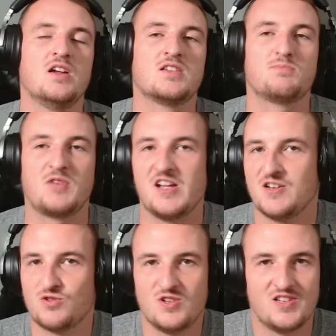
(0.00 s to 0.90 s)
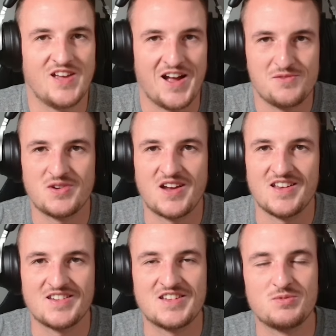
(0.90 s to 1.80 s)
Es gelten natürlich die
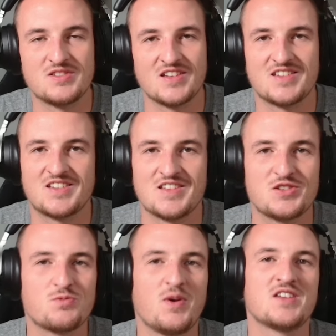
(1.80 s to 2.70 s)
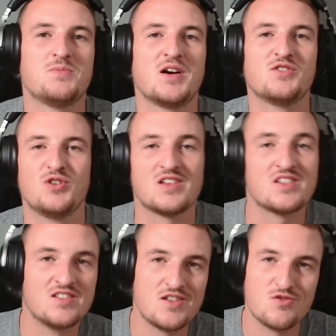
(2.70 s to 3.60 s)
altbekannten Tipps, dass das Ganze Spaß machen soll, dass es
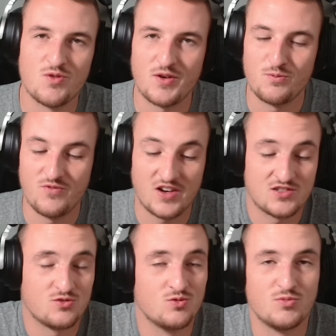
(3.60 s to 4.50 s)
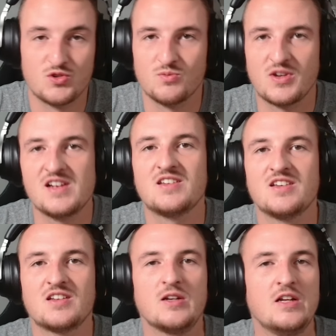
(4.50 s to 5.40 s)
nicht nur um Wachstum und um Geld
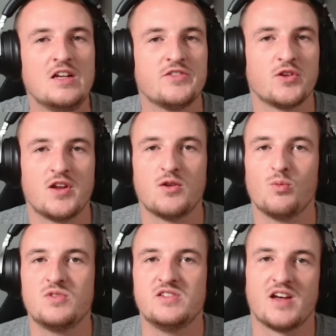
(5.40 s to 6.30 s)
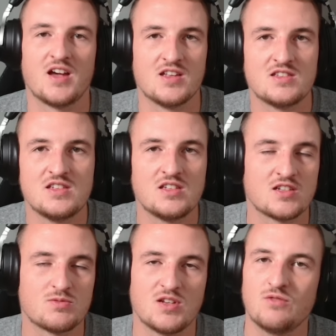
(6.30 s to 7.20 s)
geht, sondern um die Sache an sich, dass
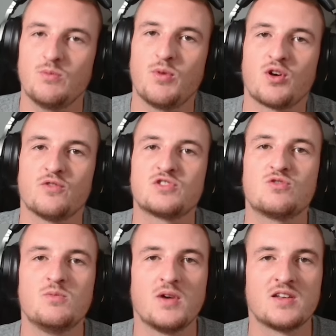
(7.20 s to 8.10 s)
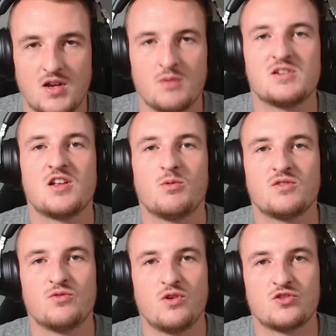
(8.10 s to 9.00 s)
man irgendwie Bock auf Stream hat. Aber ich glaube, das
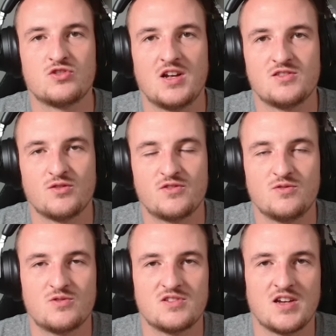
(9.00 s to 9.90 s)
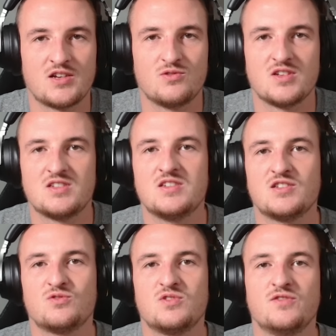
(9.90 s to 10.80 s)
wurde auch schon alles oft genug gesagt und das sind jetzt
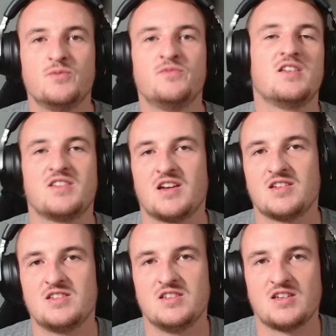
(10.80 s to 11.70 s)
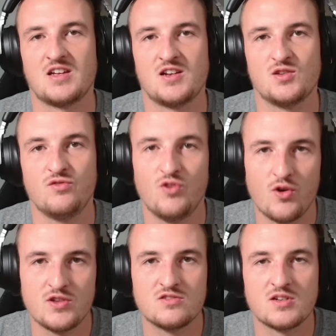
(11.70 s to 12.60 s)
so die fünf Sachen, die ich relativ neu
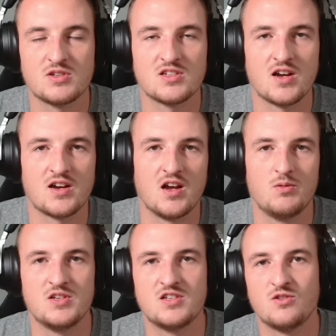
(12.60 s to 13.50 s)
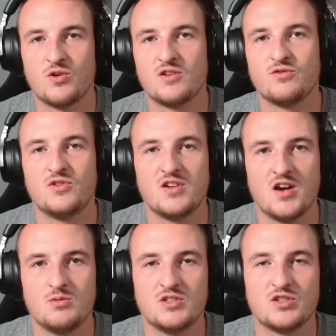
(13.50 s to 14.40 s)
zusammengetragen habe, die ich neu gefunden
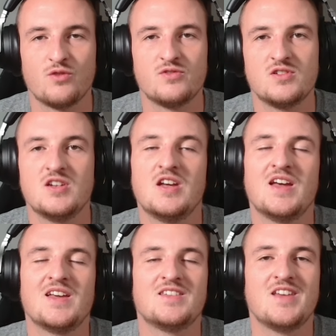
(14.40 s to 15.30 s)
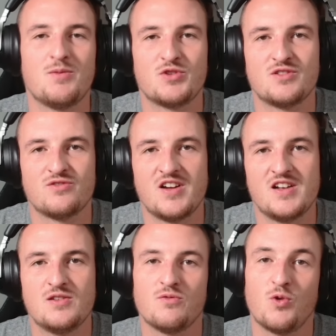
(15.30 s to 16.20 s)
habe. Ich hoffe, sie haben euch
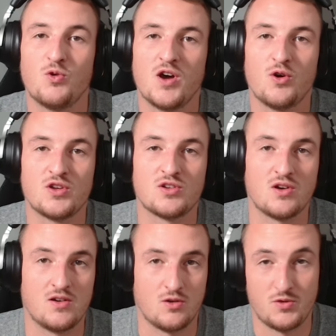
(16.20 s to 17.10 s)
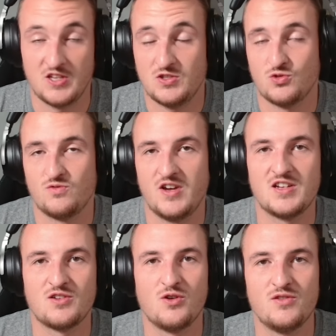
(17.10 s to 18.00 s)
gefallen oder euch auch jetzt schon
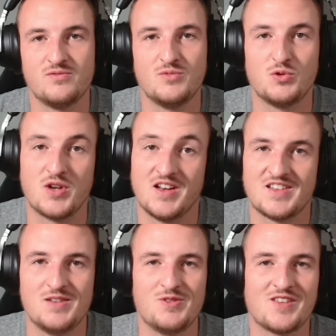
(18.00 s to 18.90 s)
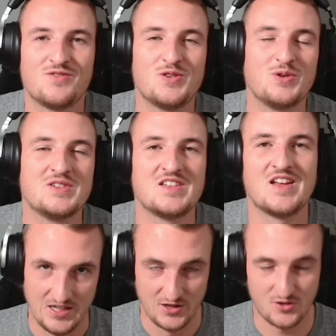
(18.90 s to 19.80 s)
weitergeholfen oder nachdem ihr das Video gesehen
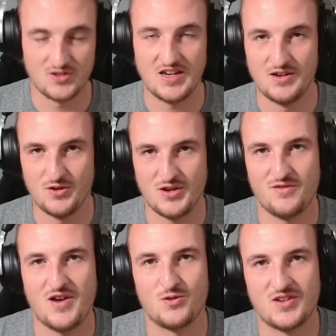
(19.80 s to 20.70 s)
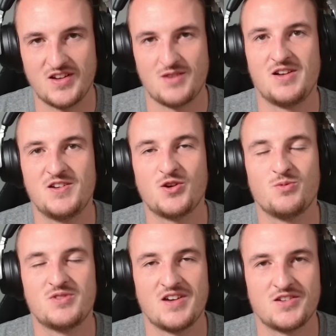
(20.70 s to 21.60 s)
habt. Ihr könnt gerne eure Erfahrungen danach mal in die
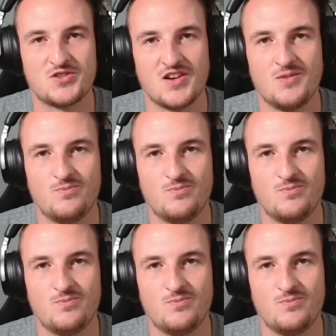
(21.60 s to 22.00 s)
Kommentare schreiben.